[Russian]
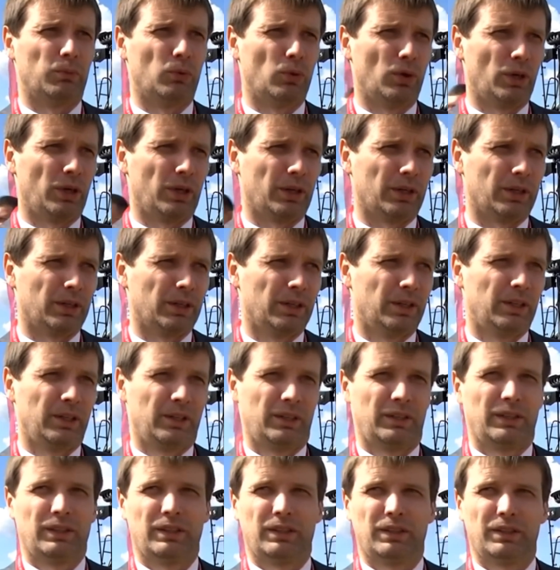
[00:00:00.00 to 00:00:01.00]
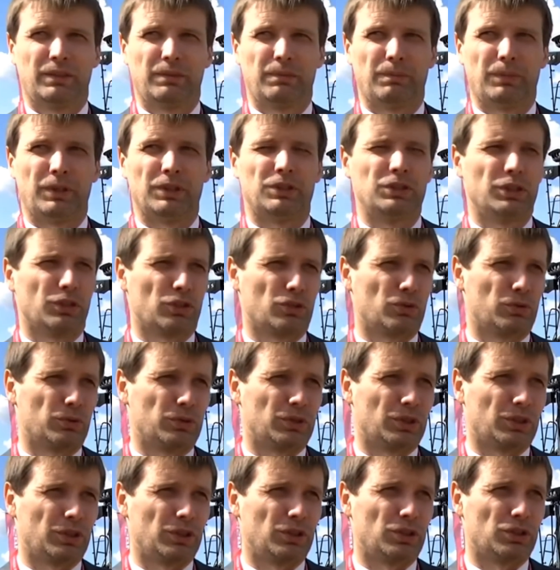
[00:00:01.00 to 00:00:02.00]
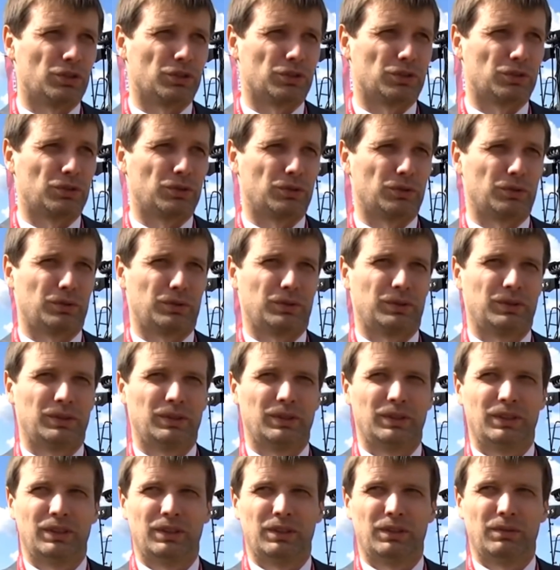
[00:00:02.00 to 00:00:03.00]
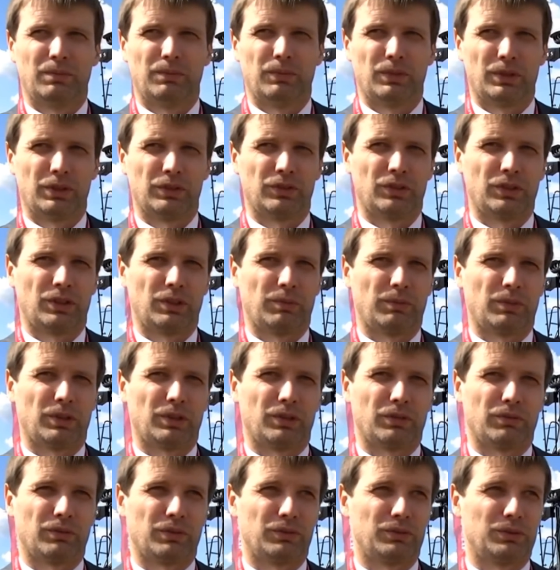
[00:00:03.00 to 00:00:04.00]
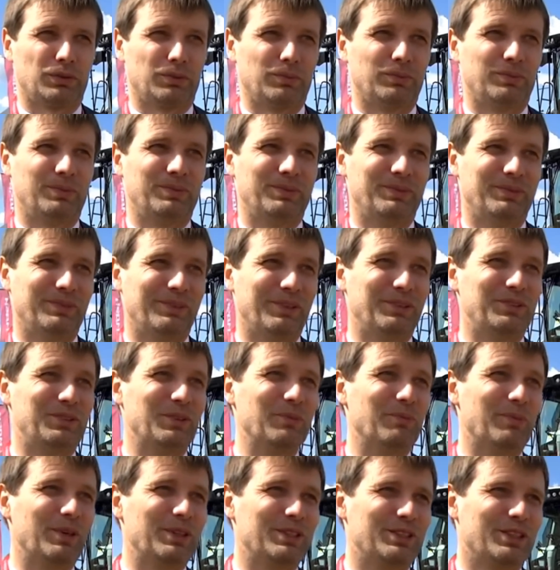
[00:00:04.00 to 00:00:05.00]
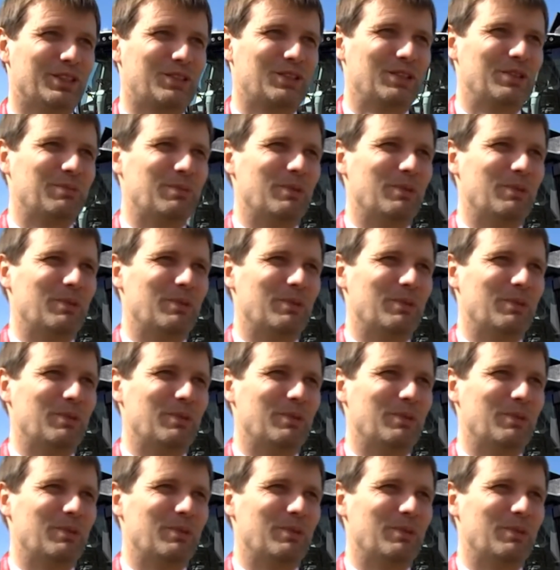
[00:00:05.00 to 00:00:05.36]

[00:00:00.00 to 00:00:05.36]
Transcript: поле, поддержку техническую. Молодцы ребята, во всем, во всем поддерживали,